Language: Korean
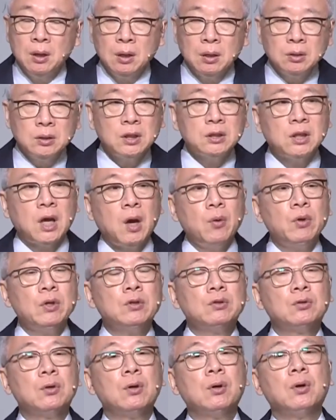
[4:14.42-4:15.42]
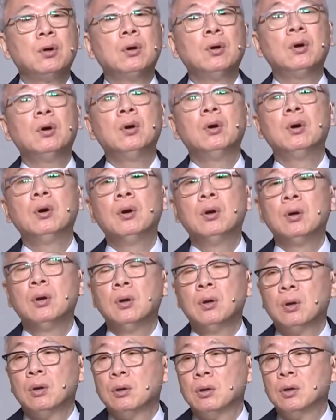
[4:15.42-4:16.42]
근데 다윗도
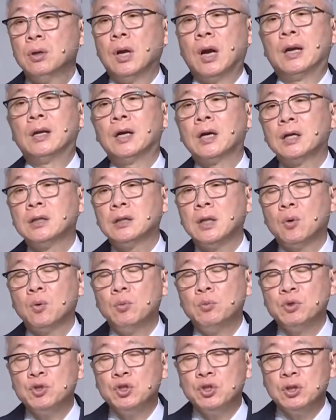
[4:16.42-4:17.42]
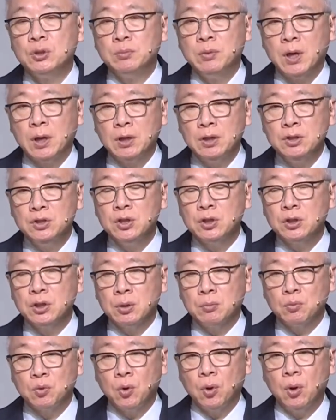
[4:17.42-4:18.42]
그걸 안 하겠다고 뭐 시비하는 흔적이
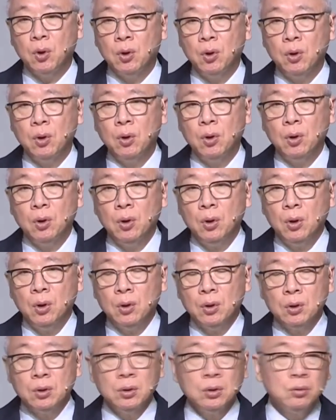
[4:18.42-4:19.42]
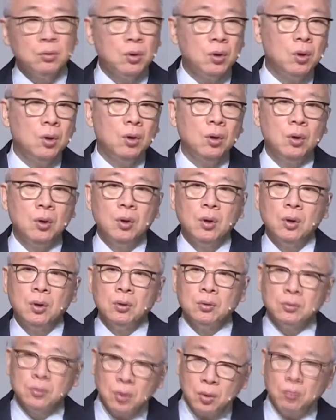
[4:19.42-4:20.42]
없고, 그리고
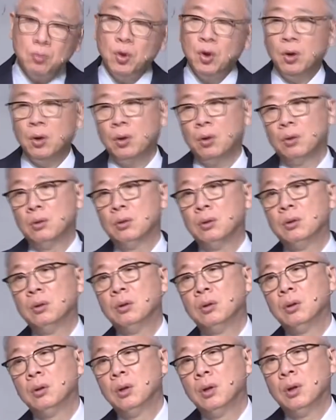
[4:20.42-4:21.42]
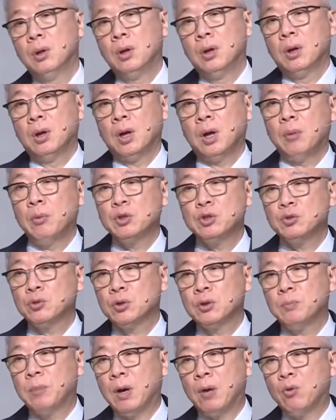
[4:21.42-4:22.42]
또뭐 아버지도
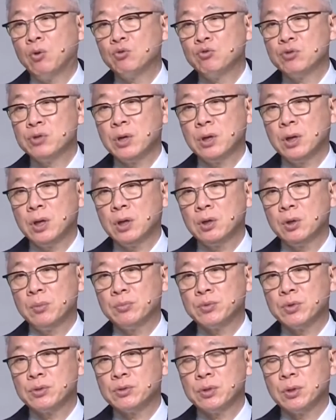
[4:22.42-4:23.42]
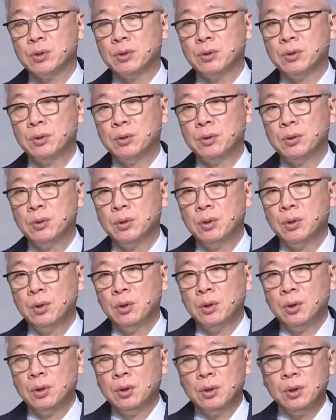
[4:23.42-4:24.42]
그걸 바꿔줄 생각이 없었어요.
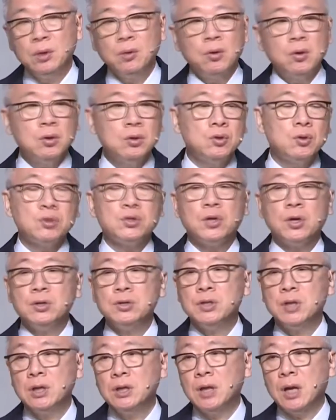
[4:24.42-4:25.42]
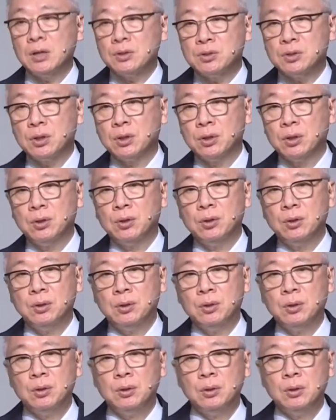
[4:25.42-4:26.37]
그리고는 또 전쟁이 났어요.